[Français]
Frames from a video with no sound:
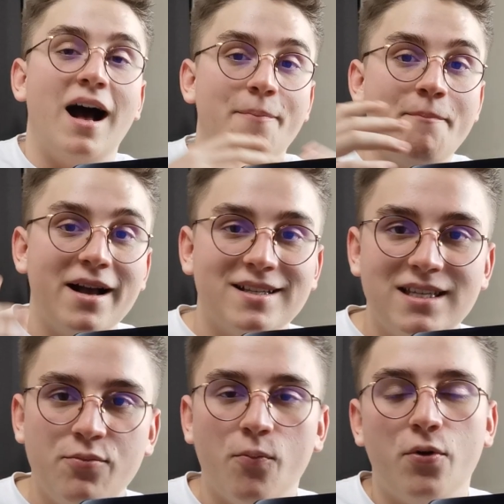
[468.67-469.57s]
un
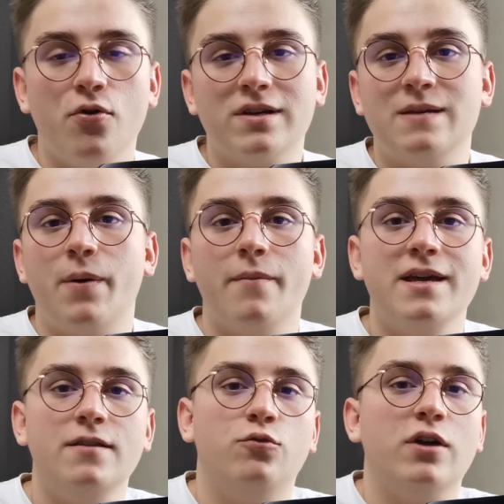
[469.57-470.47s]
maxi bon plan qui
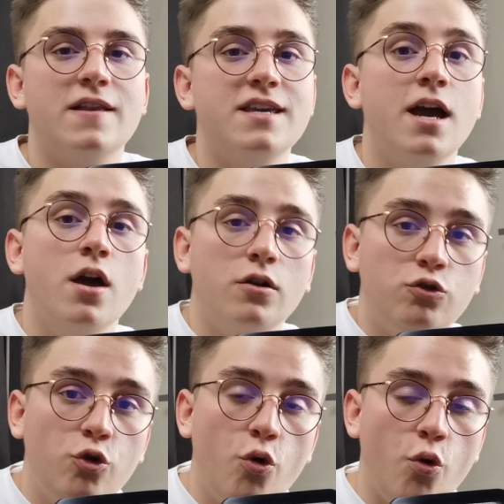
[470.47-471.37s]
permet de gagner
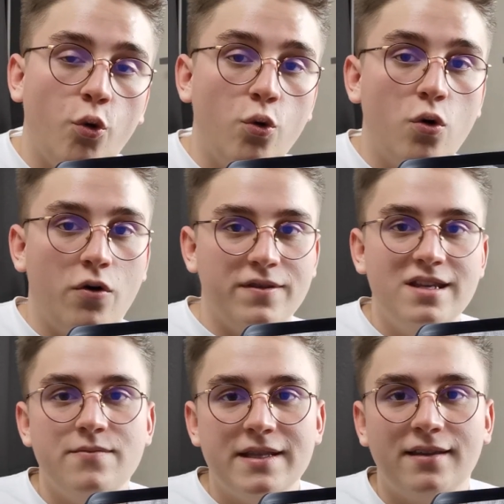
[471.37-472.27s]
2 euros en
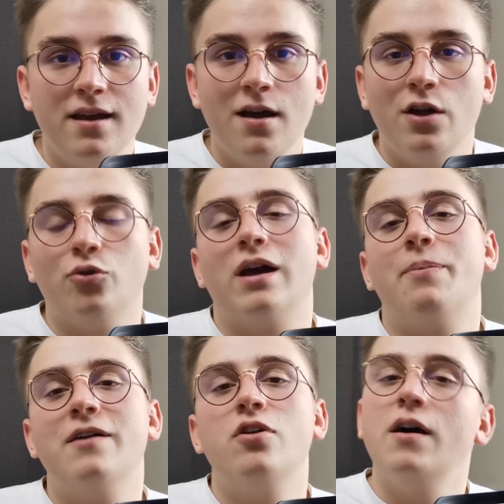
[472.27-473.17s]
illimité. Donc
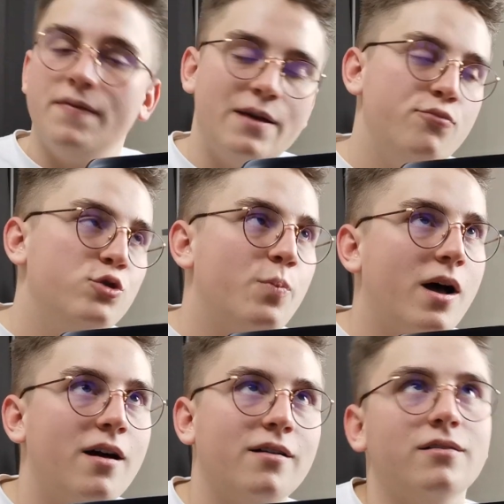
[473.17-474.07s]
après voilà, n'abuse
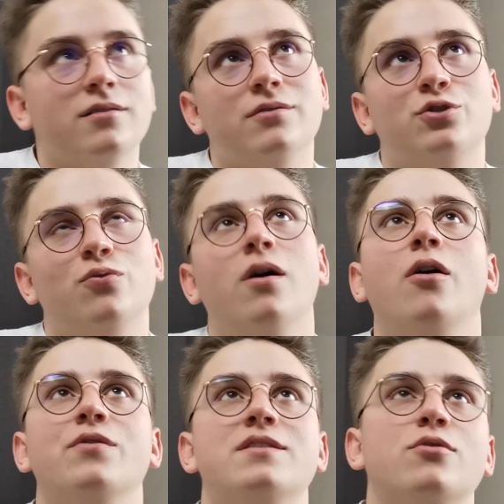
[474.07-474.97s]
pas, euh, tu
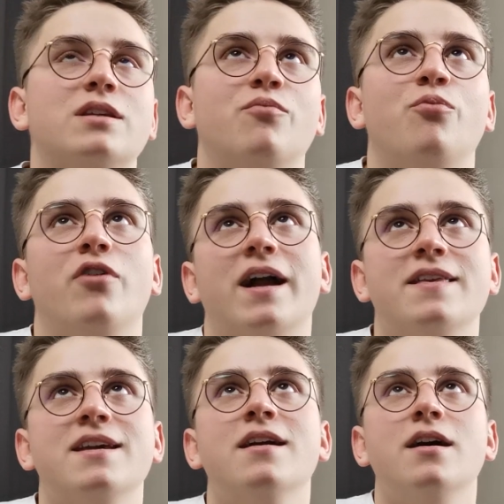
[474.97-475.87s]
vois, en disant qu'ils vont pouvoir
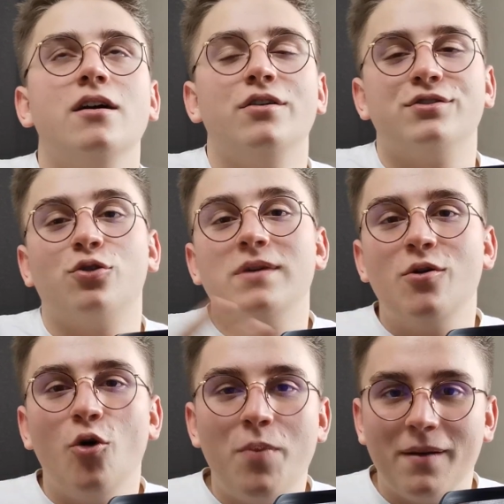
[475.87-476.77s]
gagner euh, cent
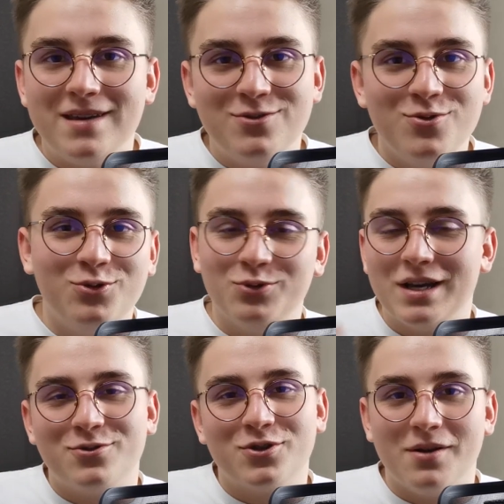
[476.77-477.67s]
100 euros par minute ou
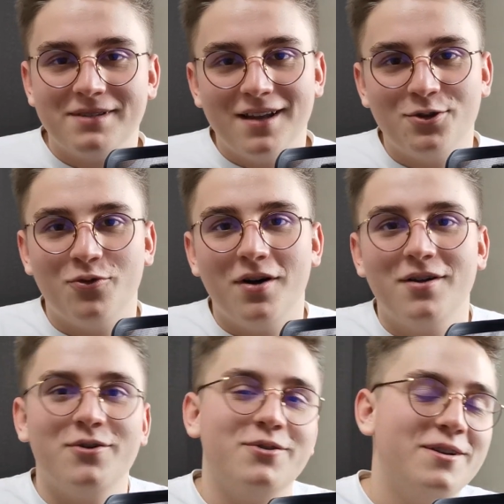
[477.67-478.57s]
quelque chose comme ça, tu
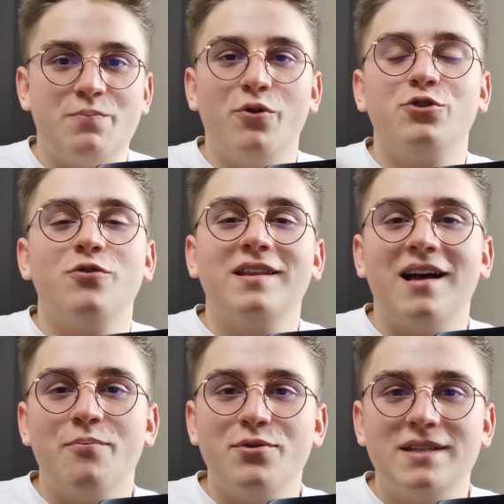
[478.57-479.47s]
vois. Euh, je pense, tu vois,
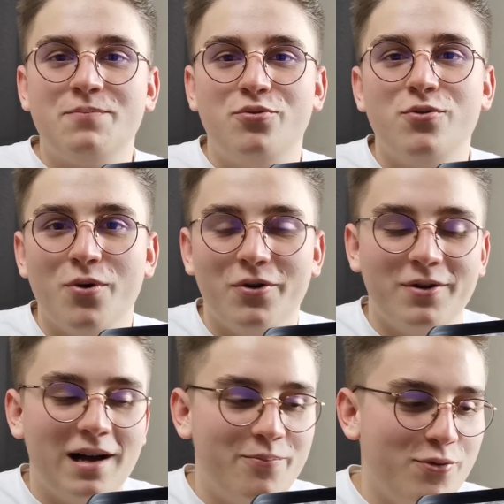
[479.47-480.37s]
t'as un peu cette pub
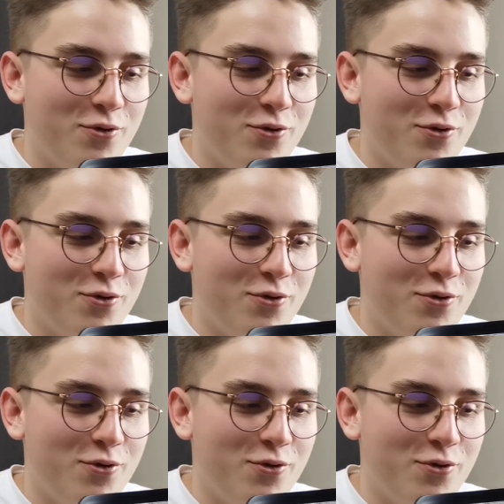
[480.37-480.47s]
un